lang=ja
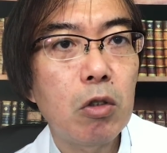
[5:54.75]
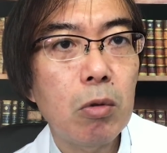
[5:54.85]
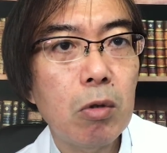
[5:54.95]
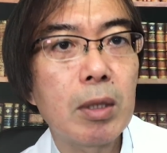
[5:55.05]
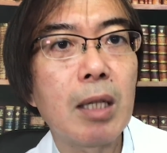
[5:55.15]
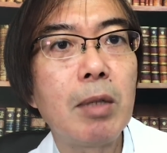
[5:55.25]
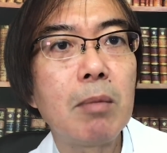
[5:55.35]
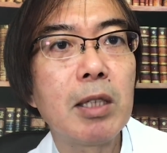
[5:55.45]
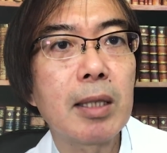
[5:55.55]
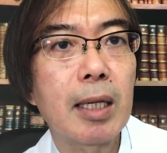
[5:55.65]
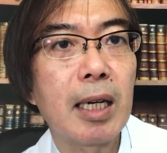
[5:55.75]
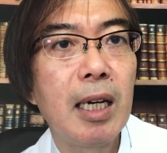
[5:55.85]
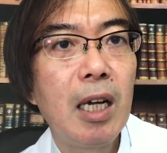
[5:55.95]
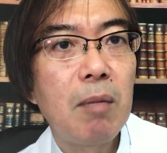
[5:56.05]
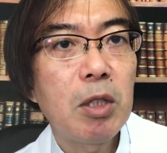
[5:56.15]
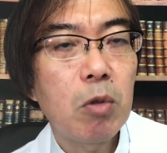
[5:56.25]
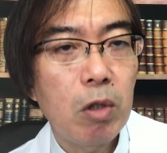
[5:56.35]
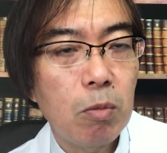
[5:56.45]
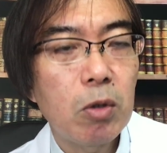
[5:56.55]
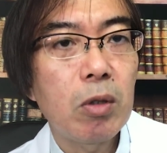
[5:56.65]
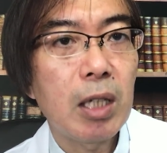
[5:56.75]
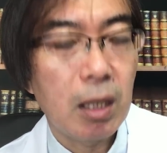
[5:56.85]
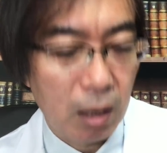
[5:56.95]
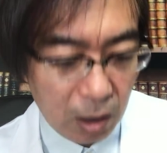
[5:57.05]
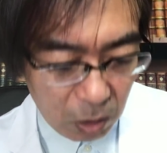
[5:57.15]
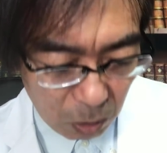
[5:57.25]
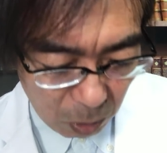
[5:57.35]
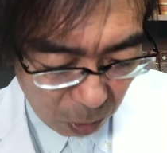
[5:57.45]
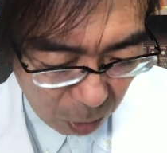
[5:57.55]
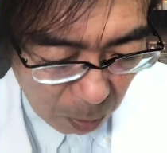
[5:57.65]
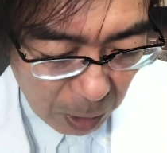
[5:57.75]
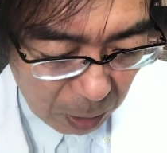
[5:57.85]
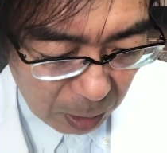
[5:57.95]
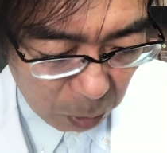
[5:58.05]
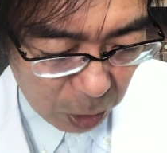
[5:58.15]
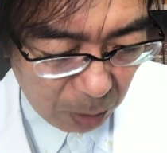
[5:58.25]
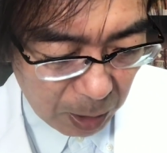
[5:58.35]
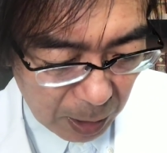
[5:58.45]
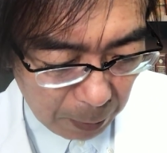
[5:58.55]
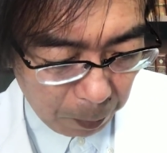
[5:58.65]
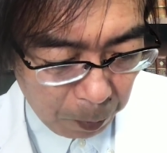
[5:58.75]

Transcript: ちょっとは溜まりますから、まあ、それをもとに判断するという手もあるかもしれません。